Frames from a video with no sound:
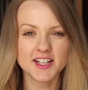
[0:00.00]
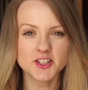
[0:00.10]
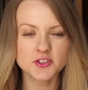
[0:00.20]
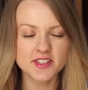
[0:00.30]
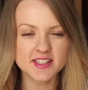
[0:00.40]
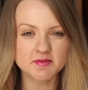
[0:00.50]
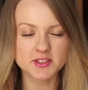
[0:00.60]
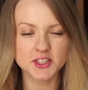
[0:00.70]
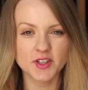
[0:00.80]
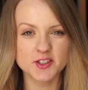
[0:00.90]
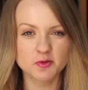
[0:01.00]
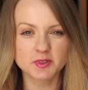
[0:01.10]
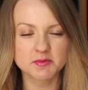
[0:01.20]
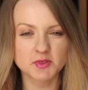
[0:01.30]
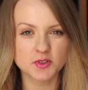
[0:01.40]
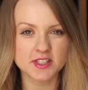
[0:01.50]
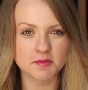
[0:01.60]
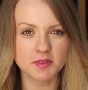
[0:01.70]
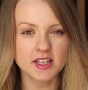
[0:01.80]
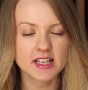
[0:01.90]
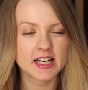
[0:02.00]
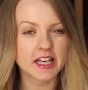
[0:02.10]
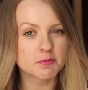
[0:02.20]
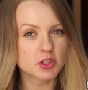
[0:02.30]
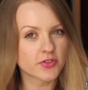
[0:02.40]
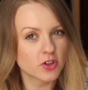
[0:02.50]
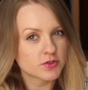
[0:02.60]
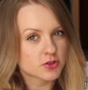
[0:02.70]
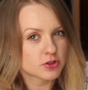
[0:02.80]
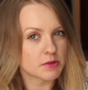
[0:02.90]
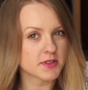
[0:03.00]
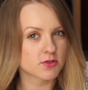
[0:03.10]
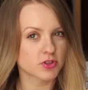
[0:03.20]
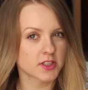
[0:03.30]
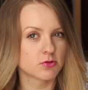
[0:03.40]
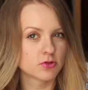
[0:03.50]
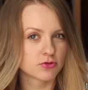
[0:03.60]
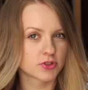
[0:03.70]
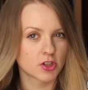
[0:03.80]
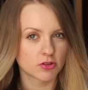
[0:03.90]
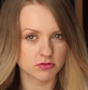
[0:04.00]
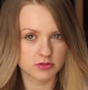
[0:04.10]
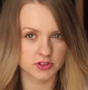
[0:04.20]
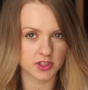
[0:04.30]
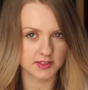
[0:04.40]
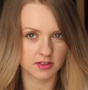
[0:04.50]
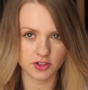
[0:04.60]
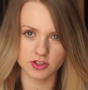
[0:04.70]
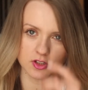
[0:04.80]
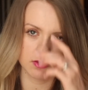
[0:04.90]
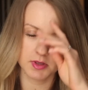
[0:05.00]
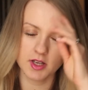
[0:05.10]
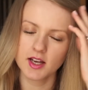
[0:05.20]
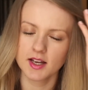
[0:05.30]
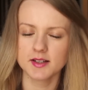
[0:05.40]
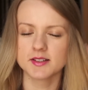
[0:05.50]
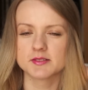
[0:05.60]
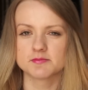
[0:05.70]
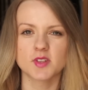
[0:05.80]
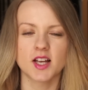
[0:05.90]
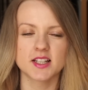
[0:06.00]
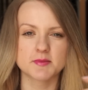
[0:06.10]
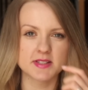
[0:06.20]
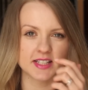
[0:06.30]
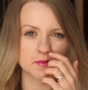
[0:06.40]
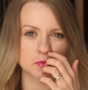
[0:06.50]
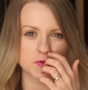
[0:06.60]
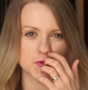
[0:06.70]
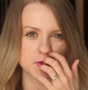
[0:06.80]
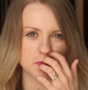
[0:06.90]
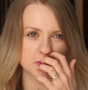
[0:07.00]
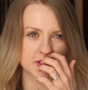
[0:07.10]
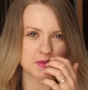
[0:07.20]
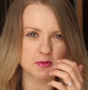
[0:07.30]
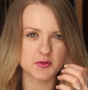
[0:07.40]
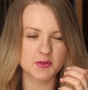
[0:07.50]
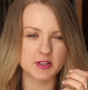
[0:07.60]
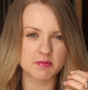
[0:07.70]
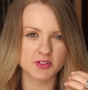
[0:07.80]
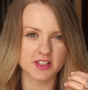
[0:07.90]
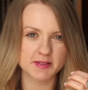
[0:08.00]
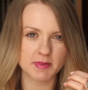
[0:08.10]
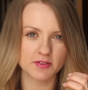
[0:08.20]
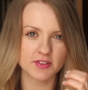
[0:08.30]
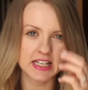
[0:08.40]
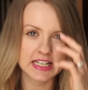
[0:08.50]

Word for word: Już jestem ze świeżo mytymi włosami. E, Przez chwilę wysuszam je suszarką, czego często też nie robię, ale specjalnie poświęciłam się, poświęciłam się do sprawy.